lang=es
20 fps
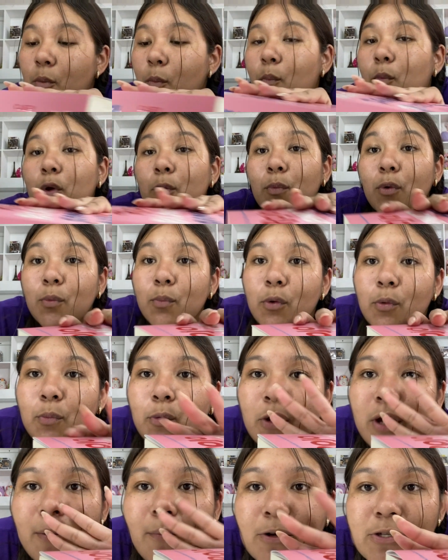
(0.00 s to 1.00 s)
muy, muy, muy,
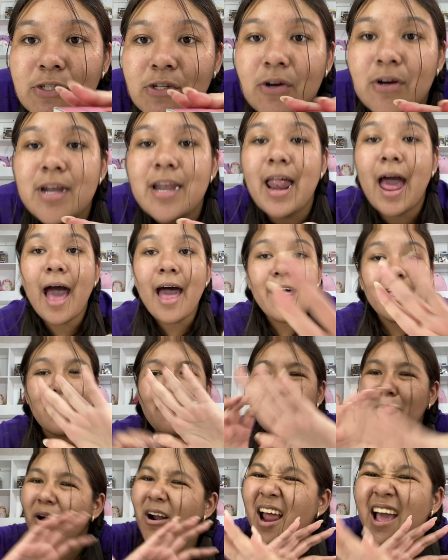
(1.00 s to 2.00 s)
muy emocionada
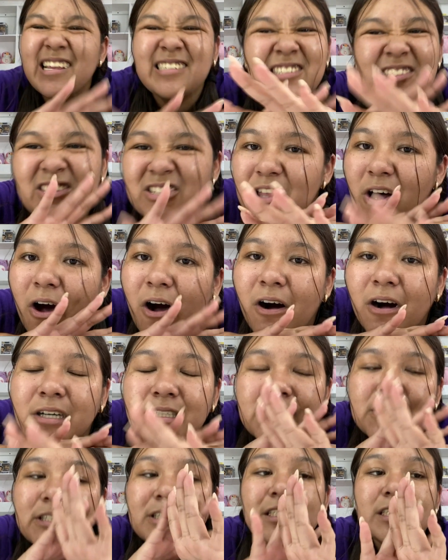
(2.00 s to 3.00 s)
por esto.
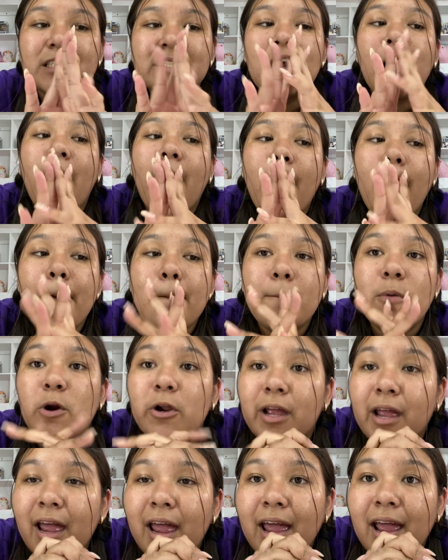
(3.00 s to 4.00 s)

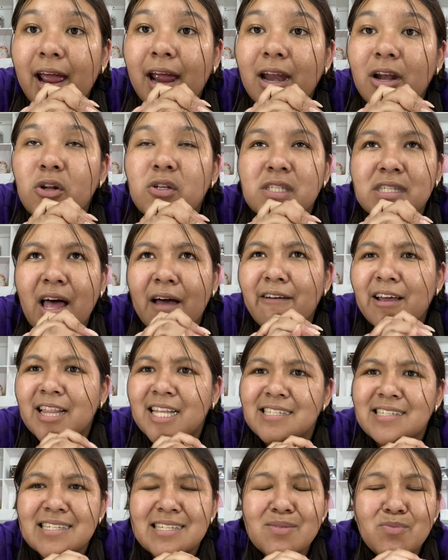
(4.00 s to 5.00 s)
Porque, no saben,
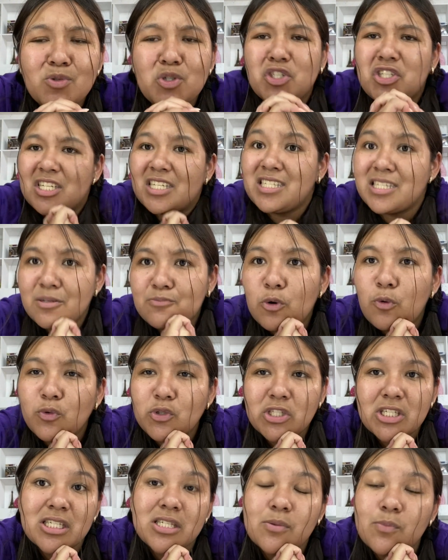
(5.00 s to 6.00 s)
desde hace muchísimo,
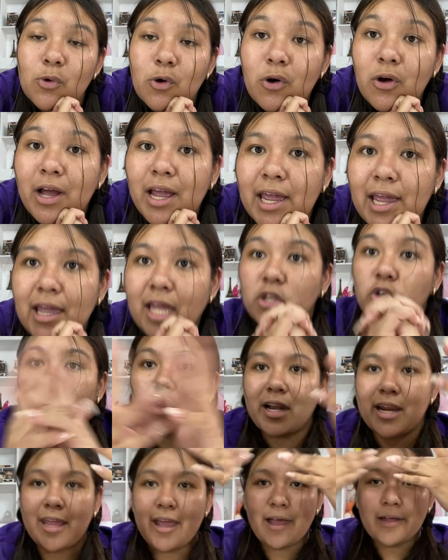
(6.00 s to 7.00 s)
muchísimo eh, yo
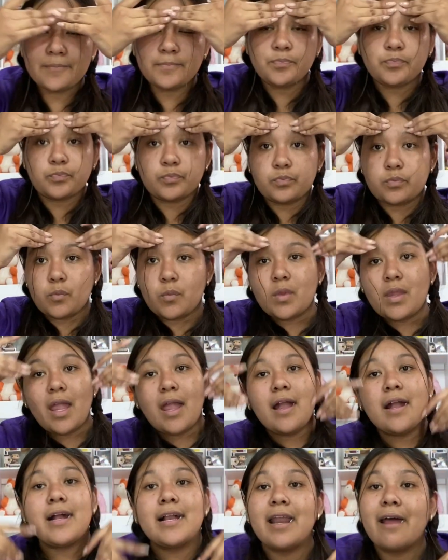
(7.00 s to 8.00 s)
quería
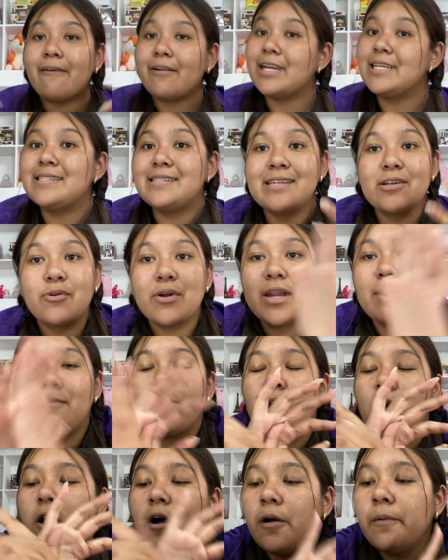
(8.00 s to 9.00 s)
grabar este reading
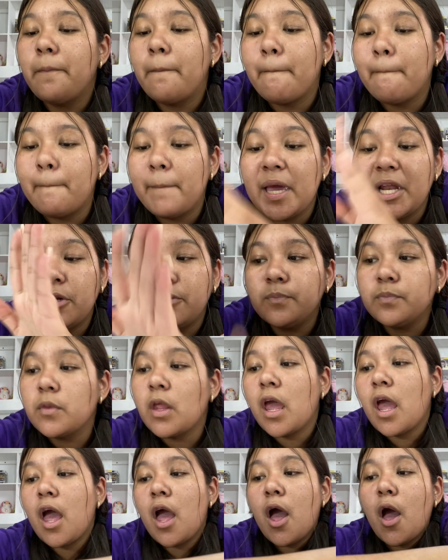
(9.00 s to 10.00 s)
vlog. Pero
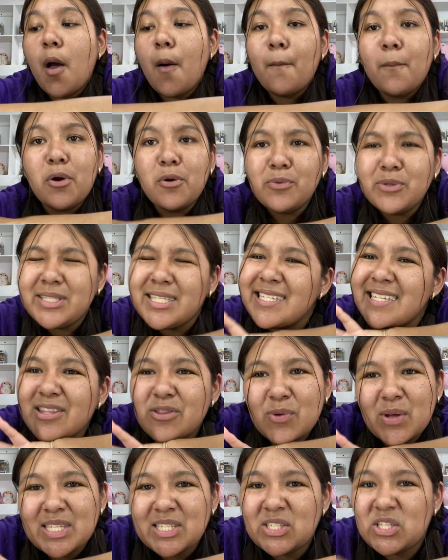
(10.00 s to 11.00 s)
por muchas
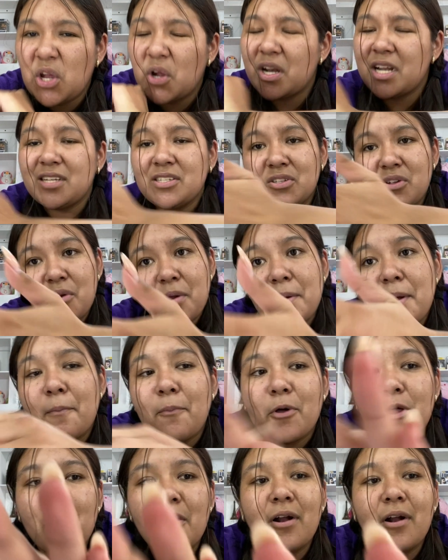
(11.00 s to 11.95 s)
situaciones no lo había podido